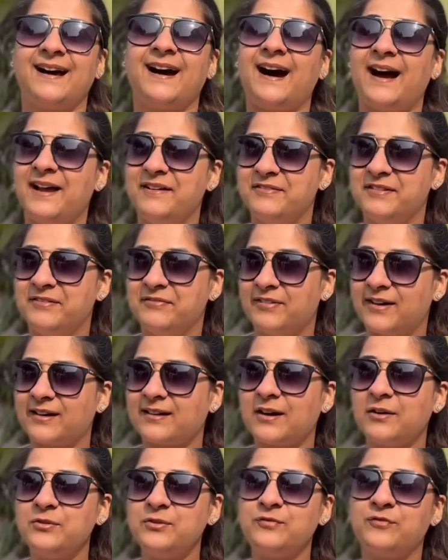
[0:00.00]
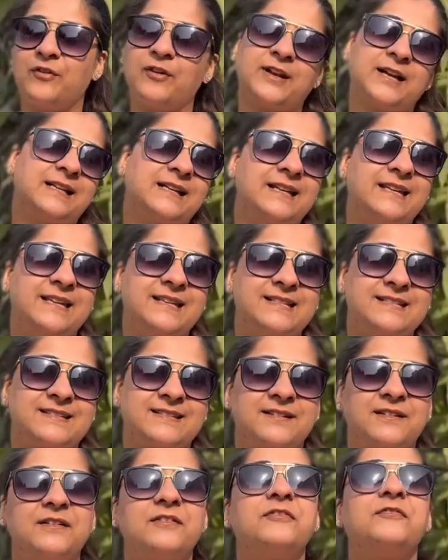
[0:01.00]
आई विल वर्कआउट फॉर
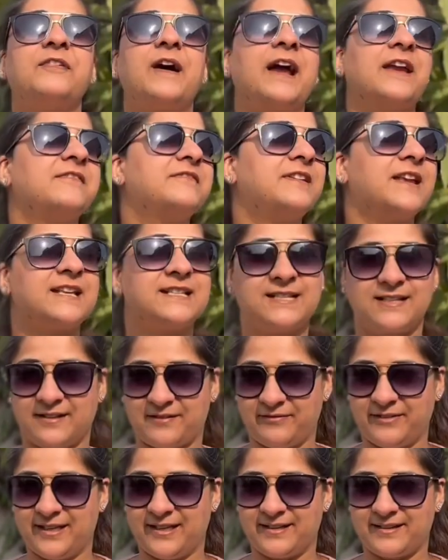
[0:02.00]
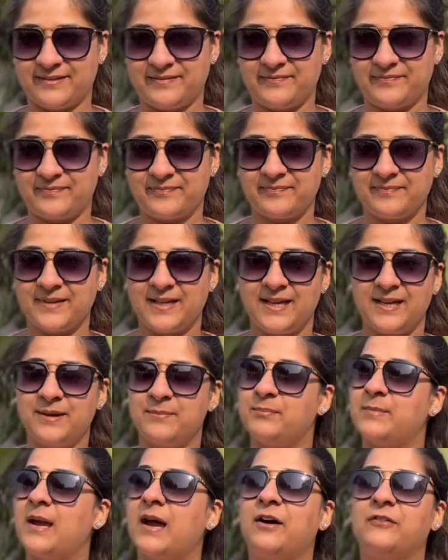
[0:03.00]
एटलीस्ट फाइव डेज इन अ वीक
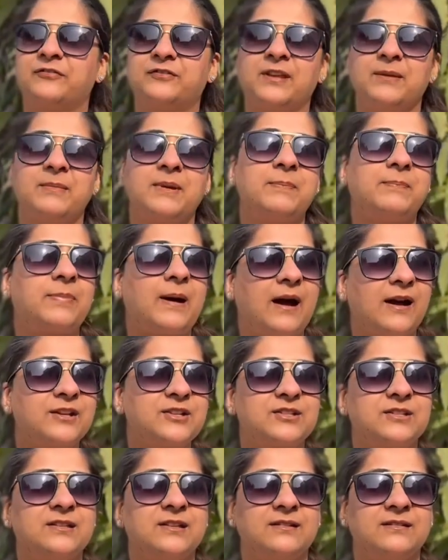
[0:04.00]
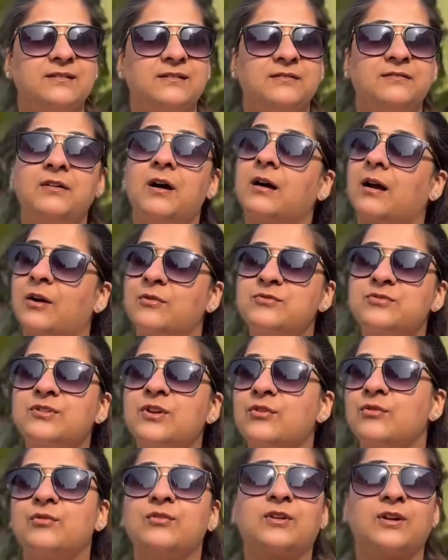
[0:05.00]
मैं हफ्ते में पांच दिन वर्कआउट
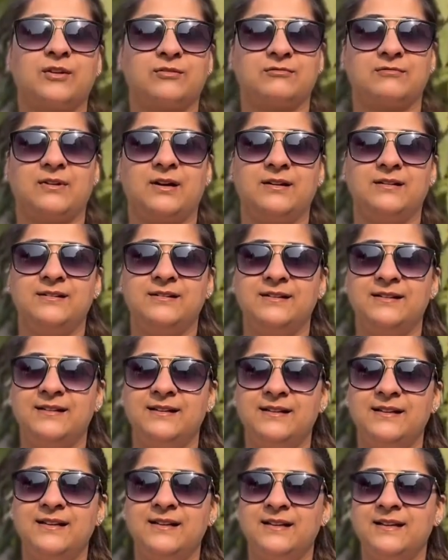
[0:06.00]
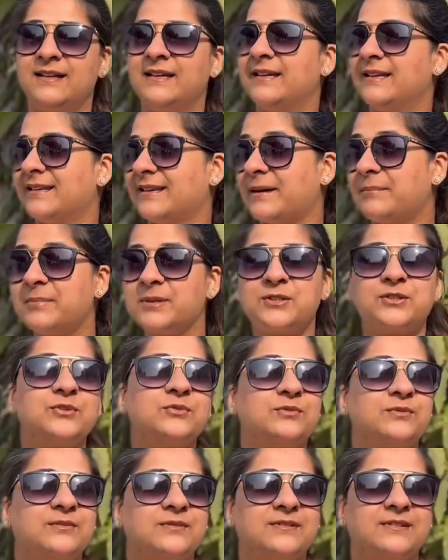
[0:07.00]
ज़रूर करूंगा नंबर टू
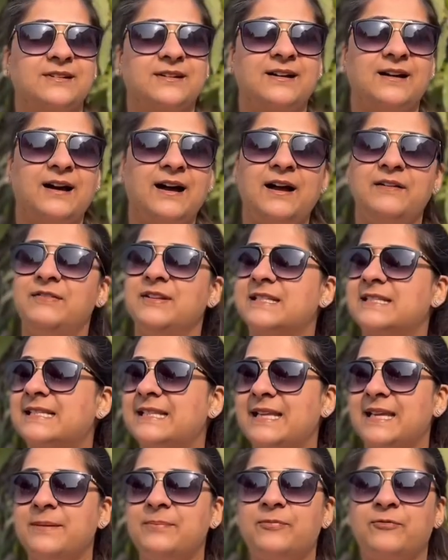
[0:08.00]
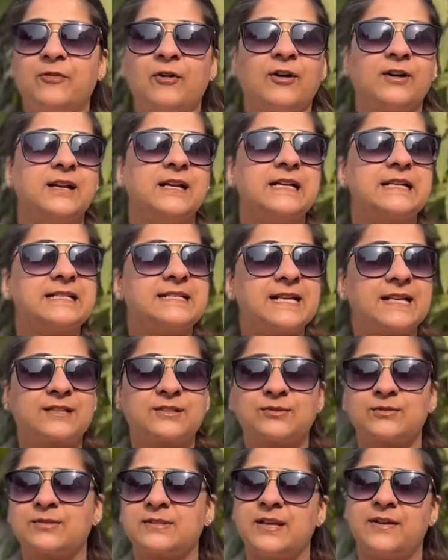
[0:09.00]
आई विल स्लीप फॉर
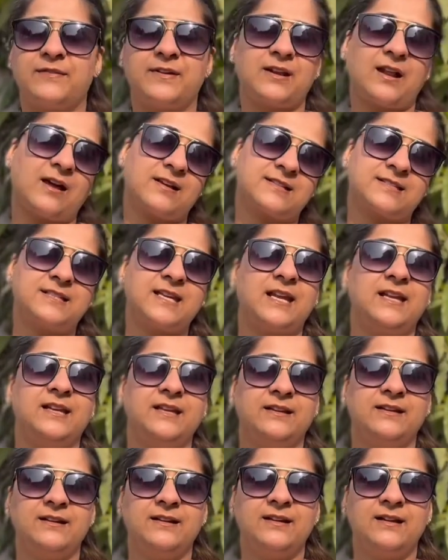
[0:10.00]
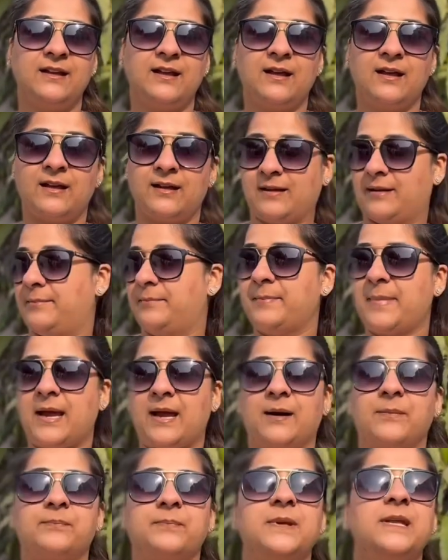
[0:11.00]
सिक्स टू सेवन आवर्स डेली मैं
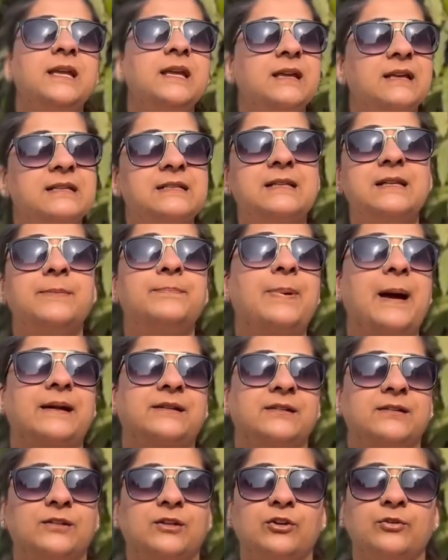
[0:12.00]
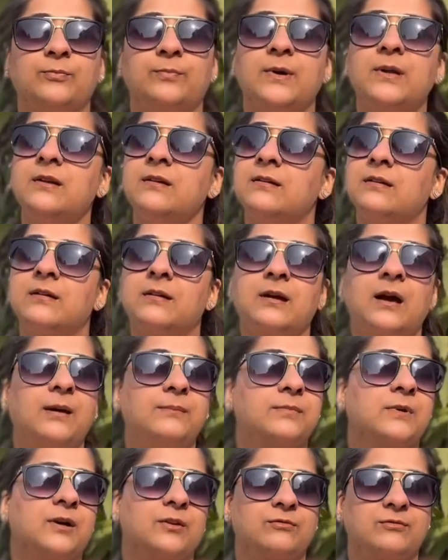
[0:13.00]
अपनी स्लीप पैटर्न के ऊपर
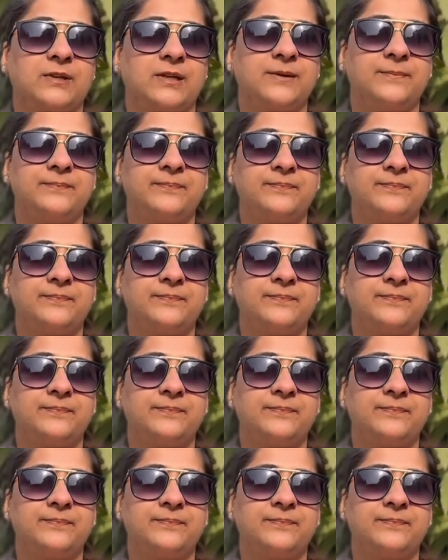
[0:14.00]
काम करूंगी